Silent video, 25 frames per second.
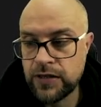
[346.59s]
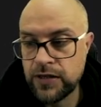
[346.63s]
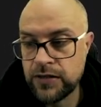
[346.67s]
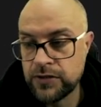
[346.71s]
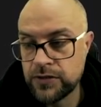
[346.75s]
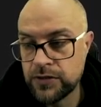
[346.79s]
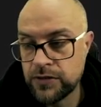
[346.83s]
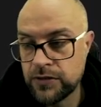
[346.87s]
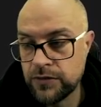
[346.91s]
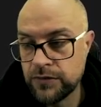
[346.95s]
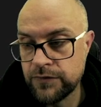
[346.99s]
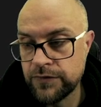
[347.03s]

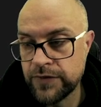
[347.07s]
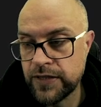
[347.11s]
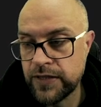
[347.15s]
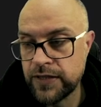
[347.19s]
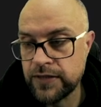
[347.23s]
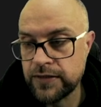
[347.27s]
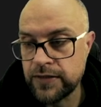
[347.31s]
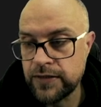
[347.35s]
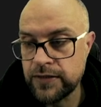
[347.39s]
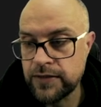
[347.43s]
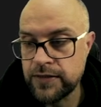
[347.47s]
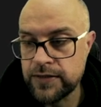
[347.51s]
aczkolwiek
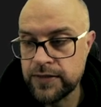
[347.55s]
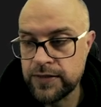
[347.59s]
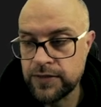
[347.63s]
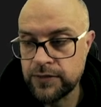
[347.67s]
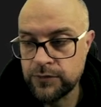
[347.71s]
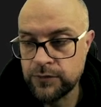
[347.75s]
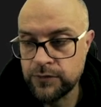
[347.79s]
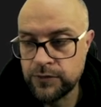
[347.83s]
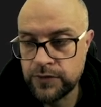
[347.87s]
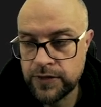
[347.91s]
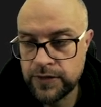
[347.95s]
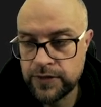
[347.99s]
analiza
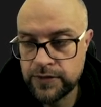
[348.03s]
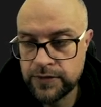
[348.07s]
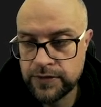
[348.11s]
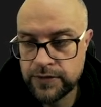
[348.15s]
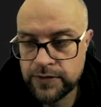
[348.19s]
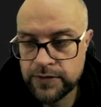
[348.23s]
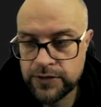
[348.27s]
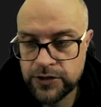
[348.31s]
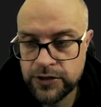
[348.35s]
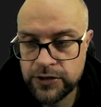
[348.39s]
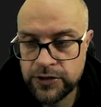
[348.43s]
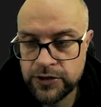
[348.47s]
tutaj
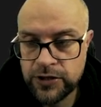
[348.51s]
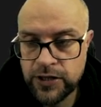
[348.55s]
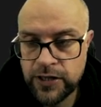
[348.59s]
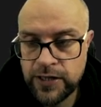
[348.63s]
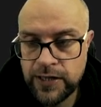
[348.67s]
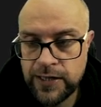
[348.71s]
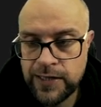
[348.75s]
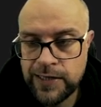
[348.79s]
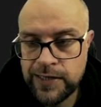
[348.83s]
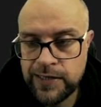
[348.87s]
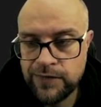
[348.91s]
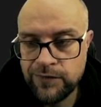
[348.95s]
tychżeż
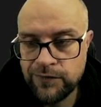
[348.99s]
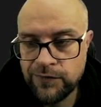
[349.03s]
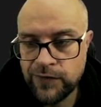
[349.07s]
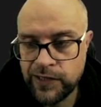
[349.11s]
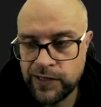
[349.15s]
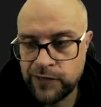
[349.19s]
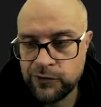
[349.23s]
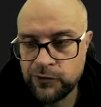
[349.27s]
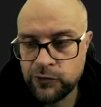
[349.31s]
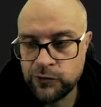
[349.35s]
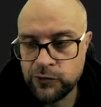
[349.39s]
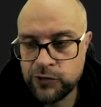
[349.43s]

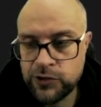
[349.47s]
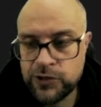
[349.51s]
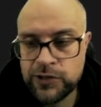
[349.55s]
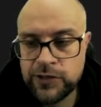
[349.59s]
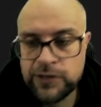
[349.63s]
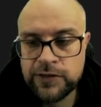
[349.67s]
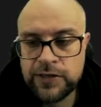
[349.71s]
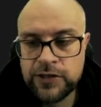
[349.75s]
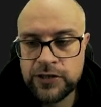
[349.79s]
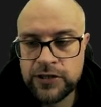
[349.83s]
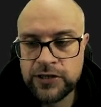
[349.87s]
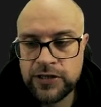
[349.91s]
wartości
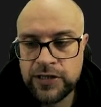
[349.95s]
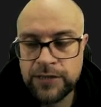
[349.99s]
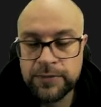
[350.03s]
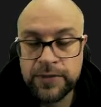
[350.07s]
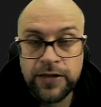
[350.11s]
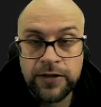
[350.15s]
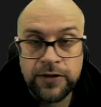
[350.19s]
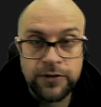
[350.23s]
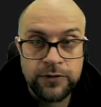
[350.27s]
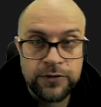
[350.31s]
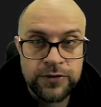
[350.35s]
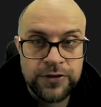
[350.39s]
też nam
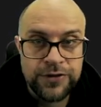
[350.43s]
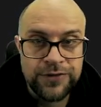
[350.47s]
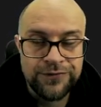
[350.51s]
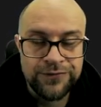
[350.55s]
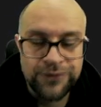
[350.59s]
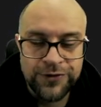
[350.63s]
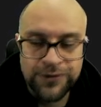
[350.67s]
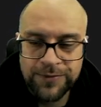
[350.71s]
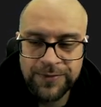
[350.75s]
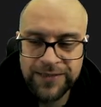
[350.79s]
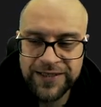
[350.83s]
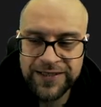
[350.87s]
jakąś
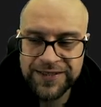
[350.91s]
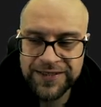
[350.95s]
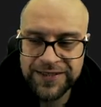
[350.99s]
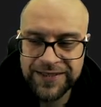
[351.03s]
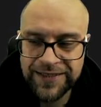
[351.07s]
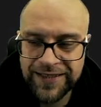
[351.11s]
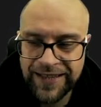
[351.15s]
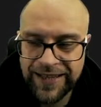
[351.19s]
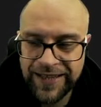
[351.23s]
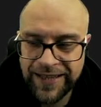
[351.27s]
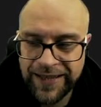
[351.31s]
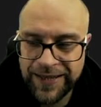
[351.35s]
informację
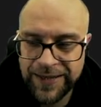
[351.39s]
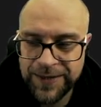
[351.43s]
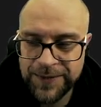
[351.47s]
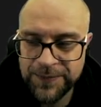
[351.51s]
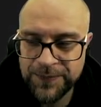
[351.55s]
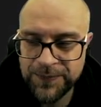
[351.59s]
daje.